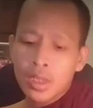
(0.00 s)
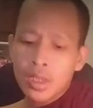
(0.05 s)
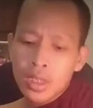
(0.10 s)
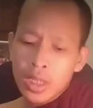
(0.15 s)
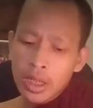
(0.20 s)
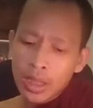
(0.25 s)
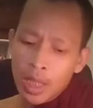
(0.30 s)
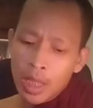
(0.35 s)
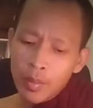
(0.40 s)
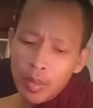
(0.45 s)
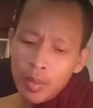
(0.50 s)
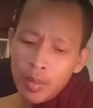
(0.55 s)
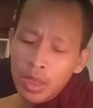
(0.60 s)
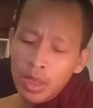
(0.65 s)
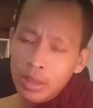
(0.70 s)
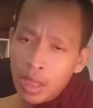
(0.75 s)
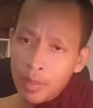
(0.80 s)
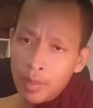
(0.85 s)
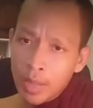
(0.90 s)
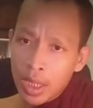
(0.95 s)
tam bờ mưa
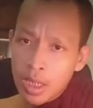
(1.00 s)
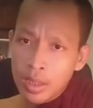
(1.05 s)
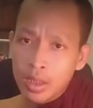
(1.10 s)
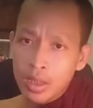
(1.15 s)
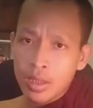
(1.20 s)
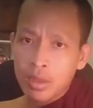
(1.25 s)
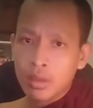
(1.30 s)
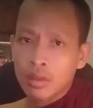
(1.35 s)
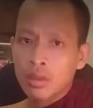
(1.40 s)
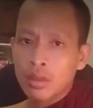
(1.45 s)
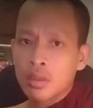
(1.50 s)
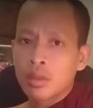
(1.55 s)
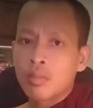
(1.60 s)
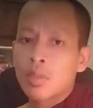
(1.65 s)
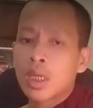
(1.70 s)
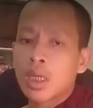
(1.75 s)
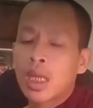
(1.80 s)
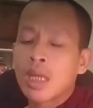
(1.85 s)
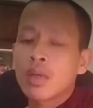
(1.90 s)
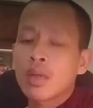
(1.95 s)
tam hai nè bà
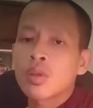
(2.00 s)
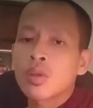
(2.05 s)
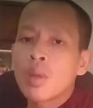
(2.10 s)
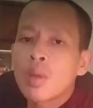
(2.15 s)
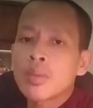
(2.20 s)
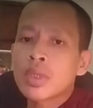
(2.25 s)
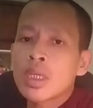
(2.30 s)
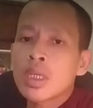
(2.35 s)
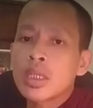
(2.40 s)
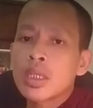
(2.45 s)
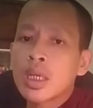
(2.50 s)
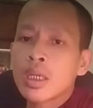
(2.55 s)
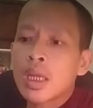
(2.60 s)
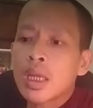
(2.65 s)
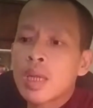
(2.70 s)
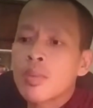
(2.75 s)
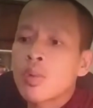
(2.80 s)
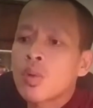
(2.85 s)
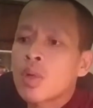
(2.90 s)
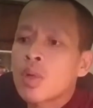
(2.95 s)
đang có thọm dây chẳng đại
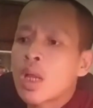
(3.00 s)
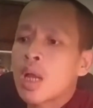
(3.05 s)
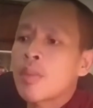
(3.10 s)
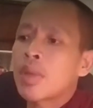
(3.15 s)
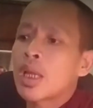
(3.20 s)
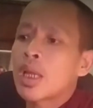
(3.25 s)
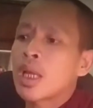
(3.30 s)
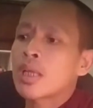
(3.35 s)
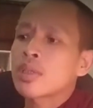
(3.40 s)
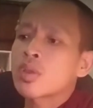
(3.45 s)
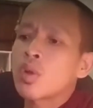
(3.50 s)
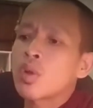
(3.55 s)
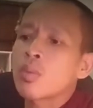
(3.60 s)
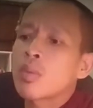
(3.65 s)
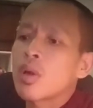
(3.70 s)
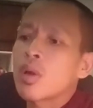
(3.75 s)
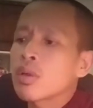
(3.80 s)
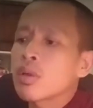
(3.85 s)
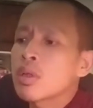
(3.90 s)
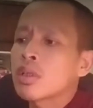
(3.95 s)
bồ cà bà đang cho bao
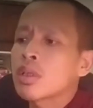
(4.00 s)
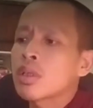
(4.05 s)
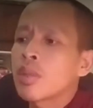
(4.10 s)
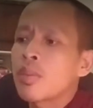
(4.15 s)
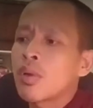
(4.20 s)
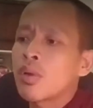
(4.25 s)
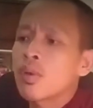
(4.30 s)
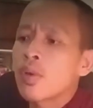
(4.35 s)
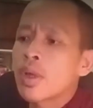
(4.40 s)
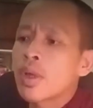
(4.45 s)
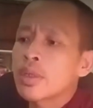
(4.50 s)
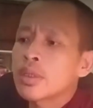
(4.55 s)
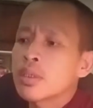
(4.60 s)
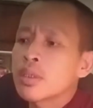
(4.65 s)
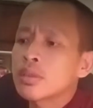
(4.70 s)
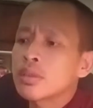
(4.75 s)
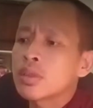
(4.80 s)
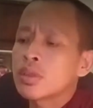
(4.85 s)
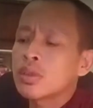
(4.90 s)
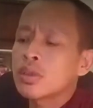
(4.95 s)
nó khơi nhà bồ rót giống
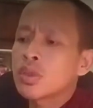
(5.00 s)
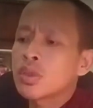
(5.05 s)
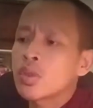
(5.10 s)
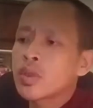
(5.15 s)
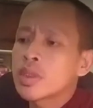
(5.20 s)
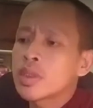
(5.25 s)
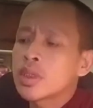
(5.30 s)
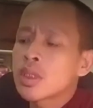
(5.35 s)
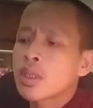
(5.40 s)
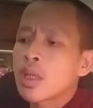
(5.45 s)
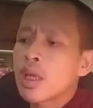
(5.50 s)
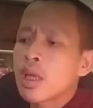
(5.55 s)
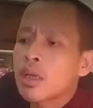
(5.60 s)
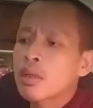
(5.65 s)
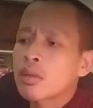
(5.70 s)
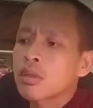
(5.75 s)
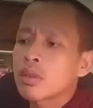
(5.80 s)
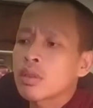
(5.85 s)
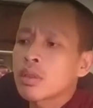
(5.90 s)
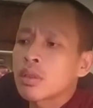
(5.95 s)
chia chôn chia đây
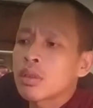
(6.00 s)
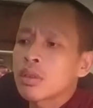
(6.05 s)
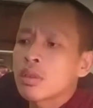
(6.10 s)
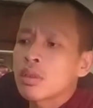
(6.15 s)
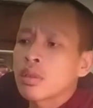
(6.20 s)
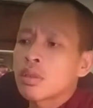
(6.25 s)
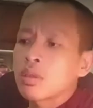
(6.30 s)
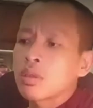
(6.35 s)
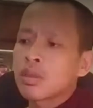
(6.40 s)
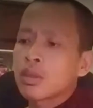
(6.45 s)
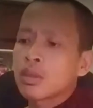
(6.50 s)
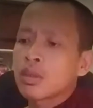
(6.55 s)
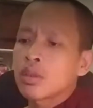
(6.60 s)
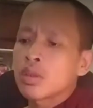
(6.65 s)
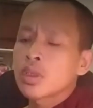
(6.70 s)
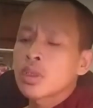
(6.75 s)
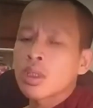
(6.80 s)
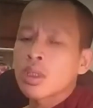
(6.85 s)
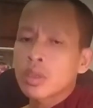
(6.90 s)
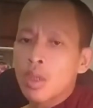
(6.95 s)

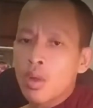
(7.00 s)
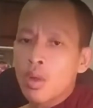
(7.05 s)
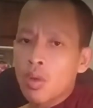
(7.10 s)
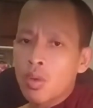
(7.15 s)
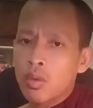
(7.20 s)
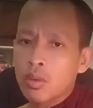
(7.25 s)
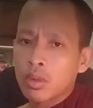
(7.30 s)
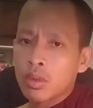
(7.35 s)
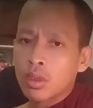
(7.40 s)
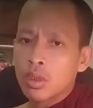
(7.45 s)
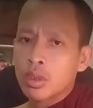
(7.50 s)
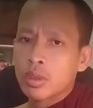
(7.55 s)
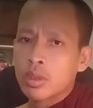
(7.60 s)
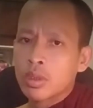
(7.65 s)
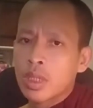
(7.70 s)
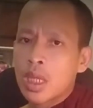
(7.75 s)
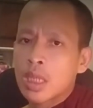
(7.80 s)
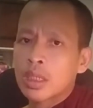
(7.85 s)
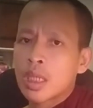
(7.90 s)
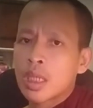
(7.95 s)
chơi cho ô
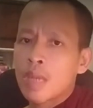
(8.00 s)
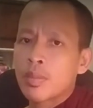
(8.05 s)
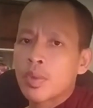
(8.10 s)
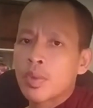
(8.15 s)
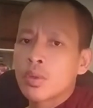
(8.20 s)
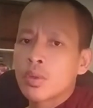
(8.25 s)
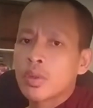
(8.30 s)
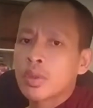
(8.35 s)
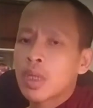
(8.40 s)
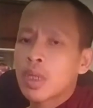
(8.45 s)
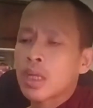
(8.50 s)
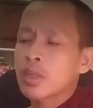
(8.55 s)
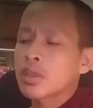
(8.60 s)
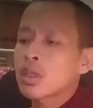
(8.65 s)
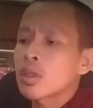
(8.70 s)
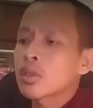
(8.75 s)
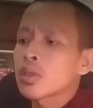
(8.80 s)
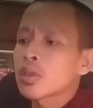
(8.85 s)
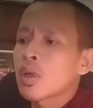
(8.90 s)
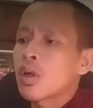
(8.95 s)
thả tam đồng thả chơi
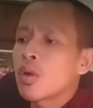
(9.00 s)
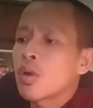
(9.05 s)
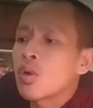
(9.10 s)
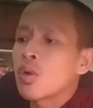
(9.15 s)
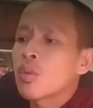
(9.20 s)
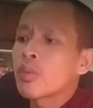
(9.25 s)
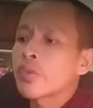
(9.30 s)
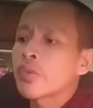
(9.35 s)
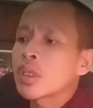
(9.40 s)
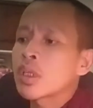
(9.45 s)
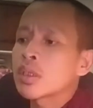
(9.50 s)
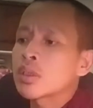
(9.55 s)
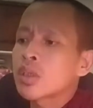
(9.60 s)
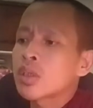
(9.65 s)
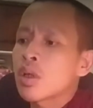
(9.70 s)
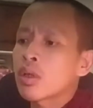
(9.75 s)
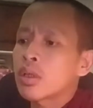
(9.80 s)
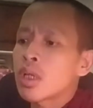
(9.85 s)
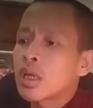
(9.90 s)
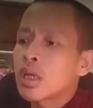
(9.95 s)
cho ô sợ chồng
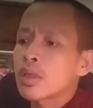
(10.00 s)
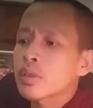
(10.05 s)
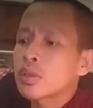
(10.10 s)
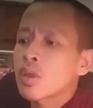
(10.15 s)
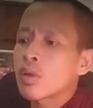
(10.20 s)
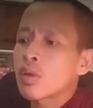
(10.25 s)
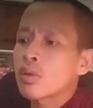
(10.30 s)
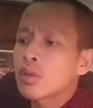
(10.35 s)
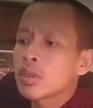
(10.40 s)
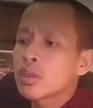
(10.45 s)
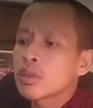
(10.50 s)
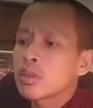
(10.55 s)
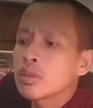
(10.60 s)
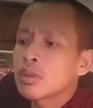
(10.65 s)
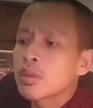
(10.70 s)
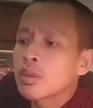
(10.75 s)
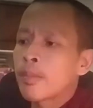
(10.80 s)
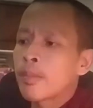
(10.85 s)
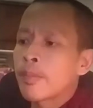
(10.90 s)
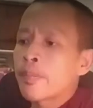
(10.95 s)
đằng chồng lư
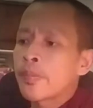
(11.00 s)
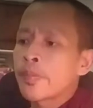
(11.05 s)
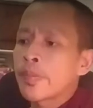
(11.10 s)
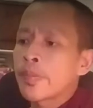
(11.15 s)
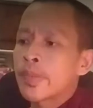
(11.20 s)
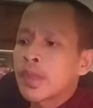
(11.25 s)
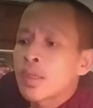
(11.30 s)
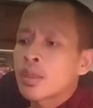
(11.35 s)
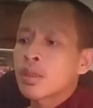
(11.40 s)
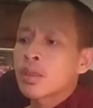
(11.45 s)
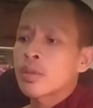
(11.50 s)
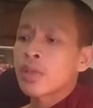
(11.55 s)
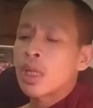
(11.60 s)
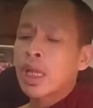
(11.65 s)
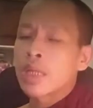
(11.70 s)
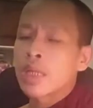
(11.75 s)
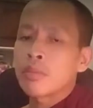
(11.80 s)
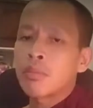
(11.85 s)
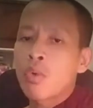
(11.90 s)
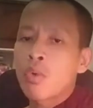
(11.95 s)
sờ
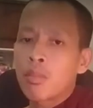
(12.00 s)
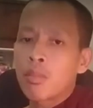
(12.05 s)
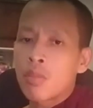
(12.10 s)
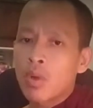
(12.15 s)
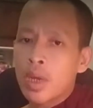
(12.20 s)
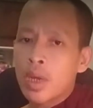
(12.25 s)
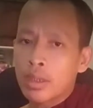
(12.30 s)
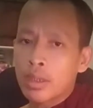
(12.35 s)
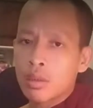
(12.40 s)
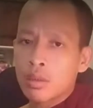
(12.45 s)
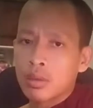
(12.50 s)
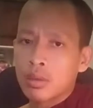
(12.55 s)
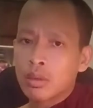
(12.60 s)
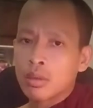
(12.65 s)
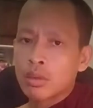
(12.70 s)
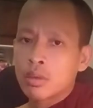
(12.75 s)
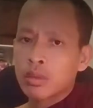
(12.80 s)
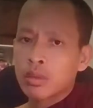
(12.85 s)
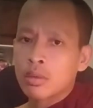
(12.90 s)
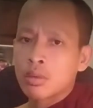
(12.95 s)
lạnh mục mòn
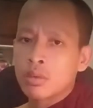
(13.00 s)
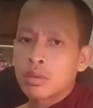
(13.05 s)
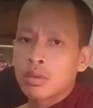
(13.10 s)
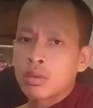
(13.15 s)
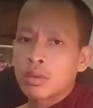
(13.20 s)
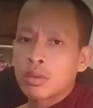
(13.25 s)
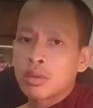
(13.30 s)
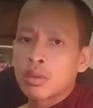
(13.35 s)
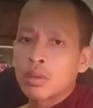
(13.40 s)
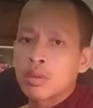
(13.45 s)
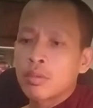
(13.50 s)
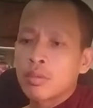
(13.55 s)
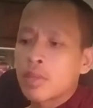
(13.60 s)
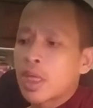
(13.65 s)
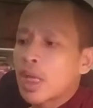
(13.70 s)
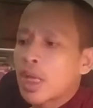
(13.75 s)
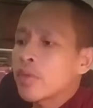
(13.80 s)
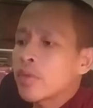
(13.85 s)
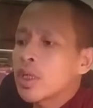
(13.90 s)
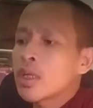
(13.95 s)
và
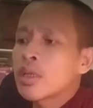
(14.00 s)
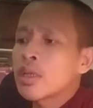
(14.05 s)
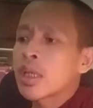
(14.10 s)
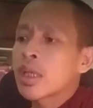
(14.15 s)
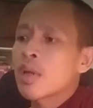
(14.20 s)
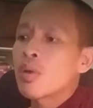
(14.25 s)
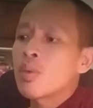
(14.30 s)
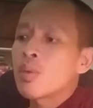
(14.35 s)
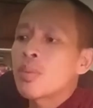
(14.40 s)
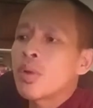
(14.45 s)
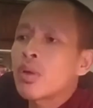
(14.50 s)
đang vì khơi nào po